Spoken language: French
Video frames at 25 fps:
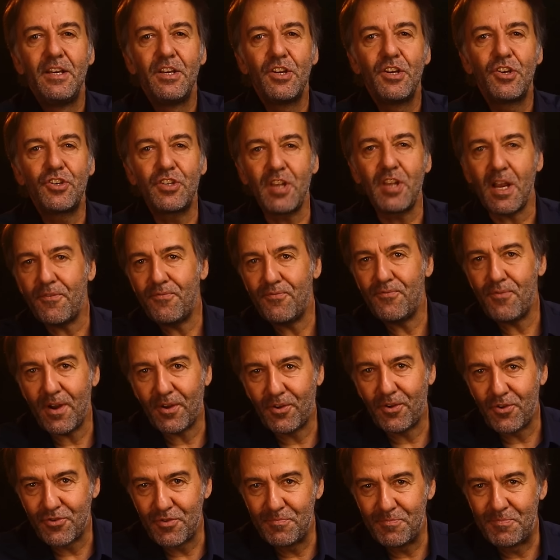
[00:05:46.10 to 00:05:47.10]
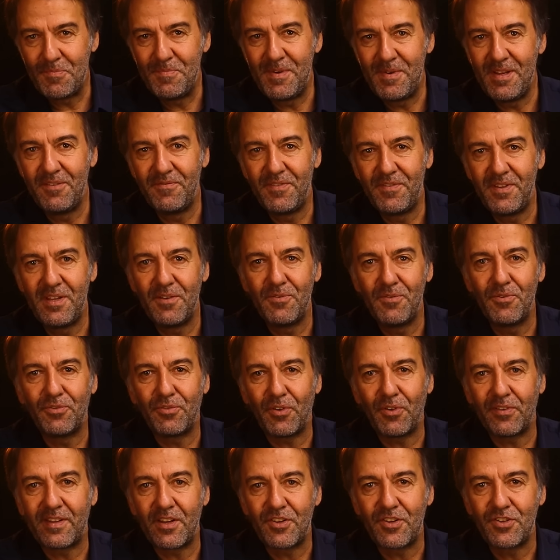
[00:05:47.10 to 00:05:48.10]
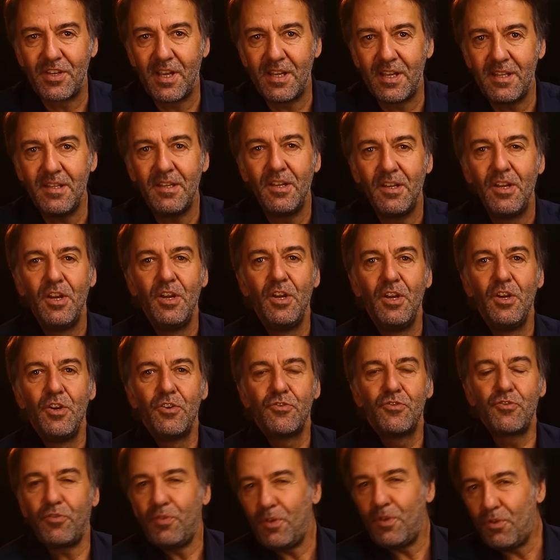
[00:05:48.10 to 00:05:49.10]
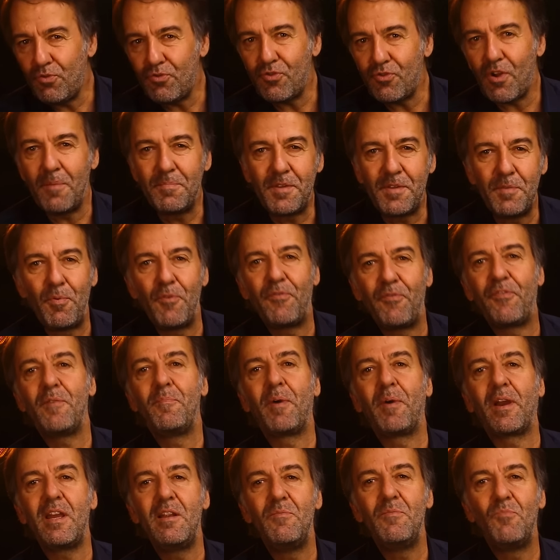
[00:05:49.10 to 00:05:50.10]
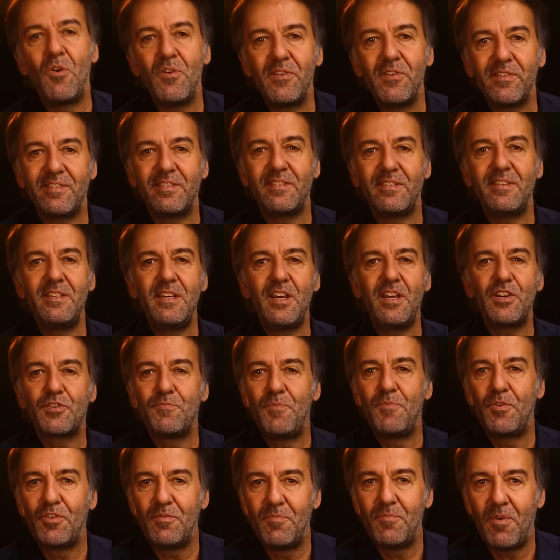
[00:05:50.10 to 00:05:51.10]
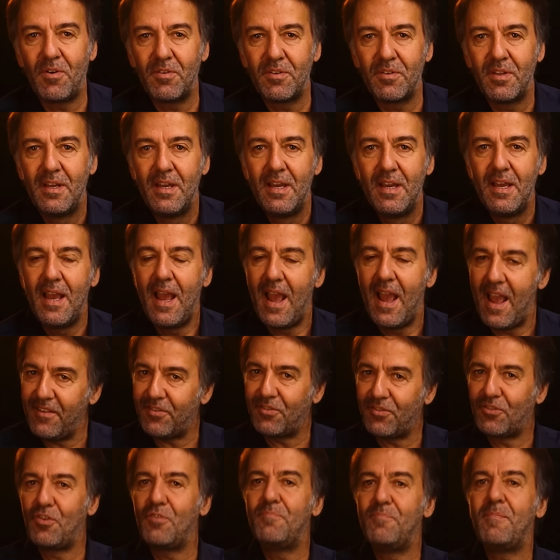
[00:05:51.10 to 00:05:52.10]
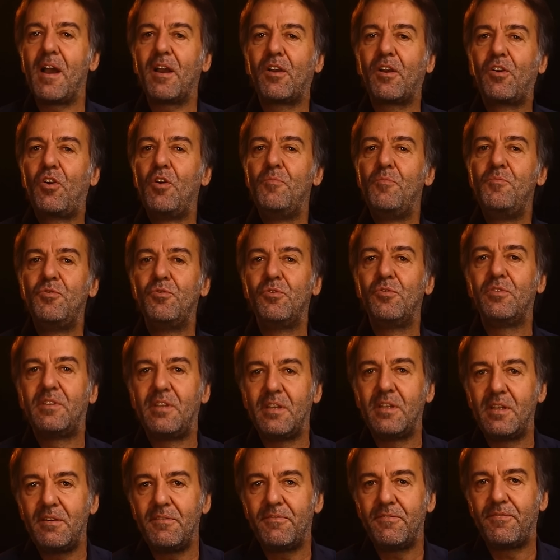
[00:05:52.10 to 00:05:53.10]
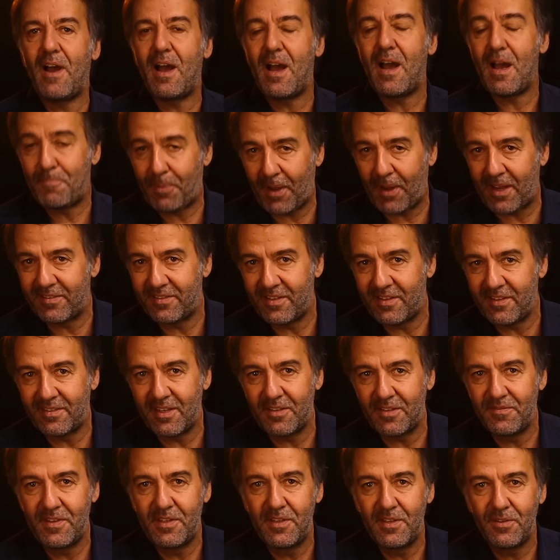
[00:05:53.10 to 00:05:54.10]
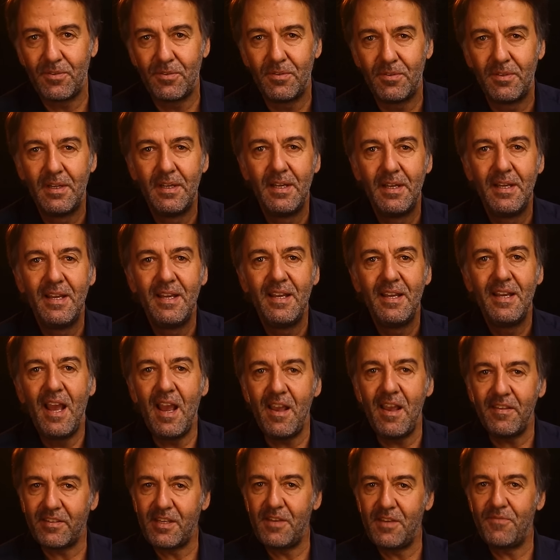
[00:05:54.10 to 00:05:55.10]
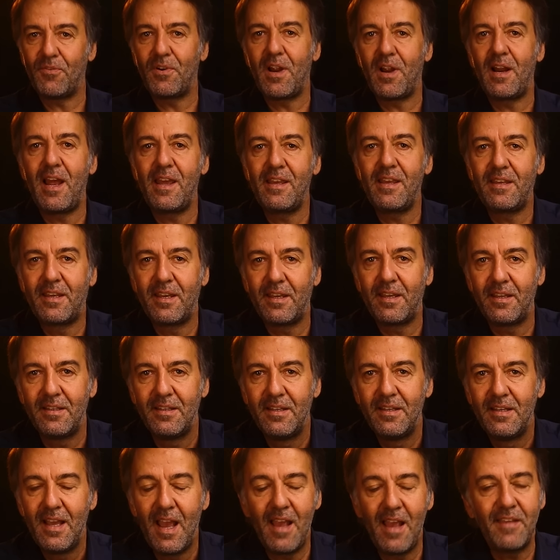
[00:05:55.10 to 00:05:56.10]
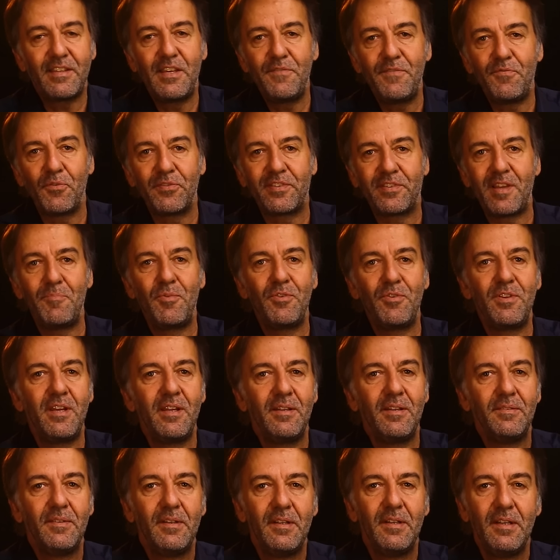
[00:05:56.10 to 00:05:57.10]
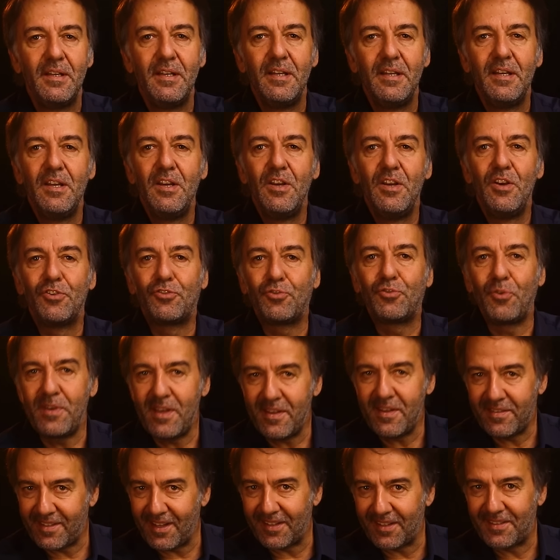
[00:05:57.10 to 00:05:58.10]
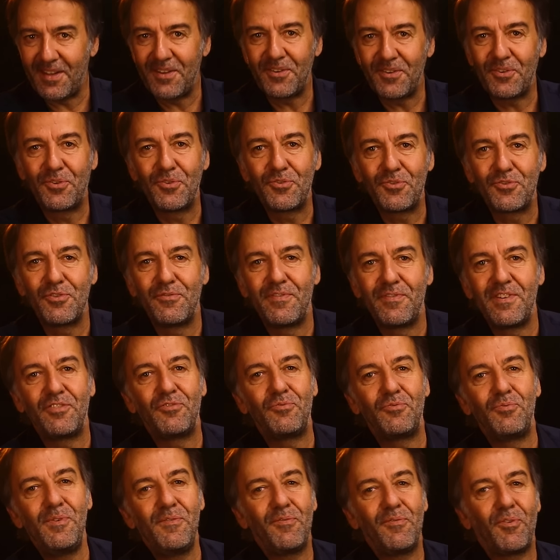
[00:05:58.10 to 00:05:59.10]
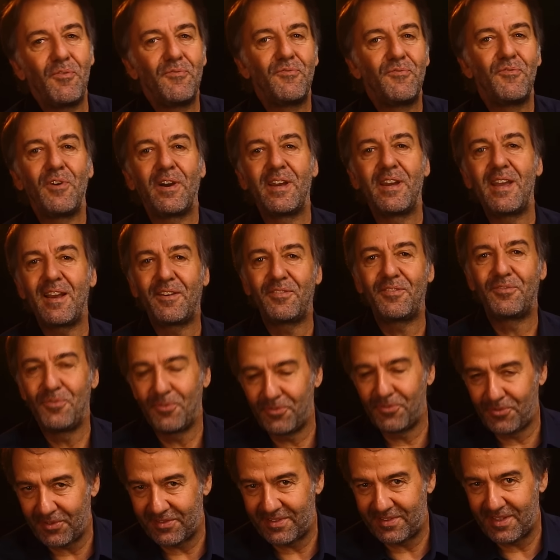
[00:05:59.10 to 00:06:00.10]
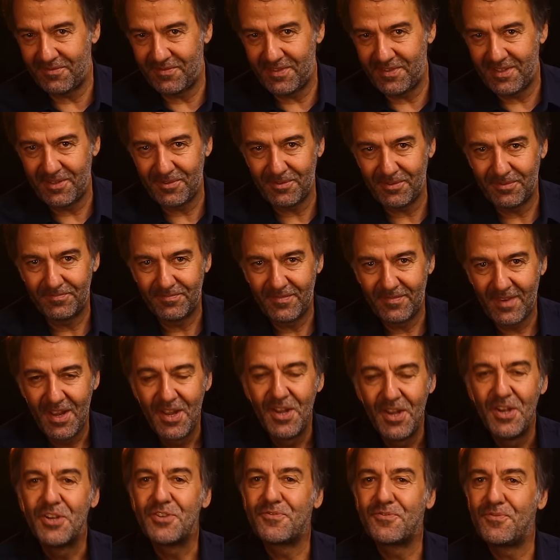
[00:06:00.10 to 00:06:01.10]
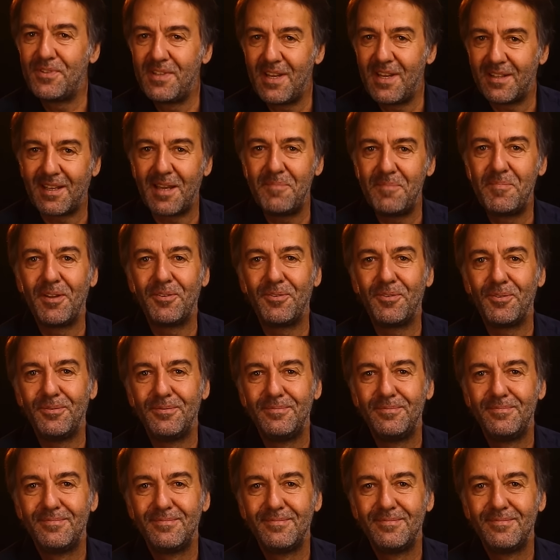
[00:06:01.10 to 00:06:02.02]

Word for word: chaque fois que je publie une vidéo sur cette chaîne, je suis toujours un petit peu fébrile moi aussi et je me demande, est-ce que ma communauté va apprécier cette vidéo Est-ce qu'ils vont la liker Est-ce qu'ils vont s'abonner Soyez certains que je vais suivre vos réactions sur cette vidéo. Je vous dis à très bientôt.